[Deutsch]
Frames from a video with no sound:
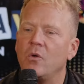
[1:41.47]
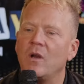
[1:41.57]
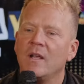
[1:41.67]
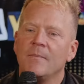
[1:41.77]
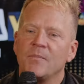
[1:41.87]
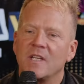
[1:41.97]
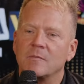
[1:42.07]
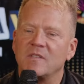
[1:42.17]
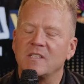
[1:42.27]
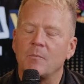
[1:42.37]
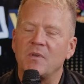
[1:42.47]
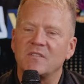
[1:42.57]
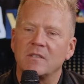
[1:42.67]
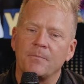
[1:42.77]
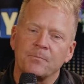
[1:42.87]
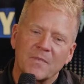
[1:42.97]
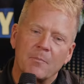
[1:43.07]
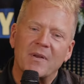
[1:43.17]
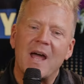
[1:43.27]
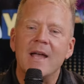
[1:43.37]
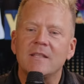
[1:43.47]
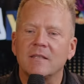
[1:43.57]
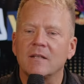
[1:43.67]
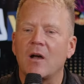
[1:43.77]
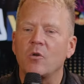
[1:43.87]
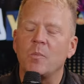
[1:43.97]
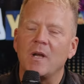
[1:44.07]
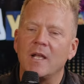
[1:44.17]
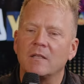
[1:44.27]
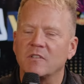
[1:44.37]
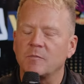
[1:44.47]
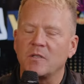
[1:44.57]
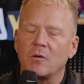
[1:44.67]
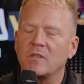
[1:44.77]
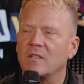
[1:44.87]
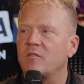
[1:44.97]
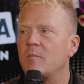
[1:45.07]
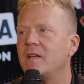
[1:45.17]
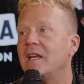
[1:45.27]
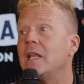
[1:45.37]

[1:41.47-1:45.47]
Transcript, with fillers: Öl, dass man sich ein bisschen breiter auch überlegt, was bedeutet das für meine